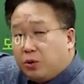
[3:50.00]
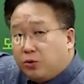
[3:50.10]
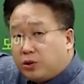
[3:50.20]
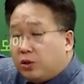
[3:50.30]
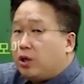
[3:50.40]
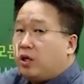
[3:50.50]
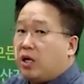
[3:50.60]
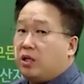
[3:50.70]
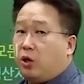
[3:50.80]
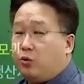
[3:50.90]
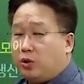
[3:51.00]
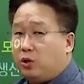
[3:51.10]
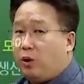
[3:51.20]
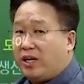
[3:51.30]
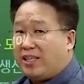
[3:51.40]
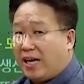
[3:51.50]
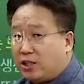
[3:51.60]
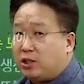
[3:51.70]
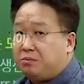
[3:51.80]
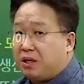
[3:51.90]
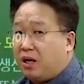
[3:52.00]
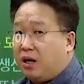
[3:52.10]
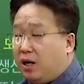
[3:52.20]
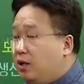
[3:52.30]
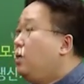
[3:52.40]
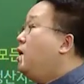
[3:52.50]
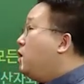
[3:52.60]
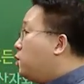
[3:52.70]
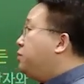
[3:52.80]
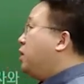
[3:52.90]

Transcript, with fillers: 필요성에 대한 내용들을 확인하셨습니다. 그럼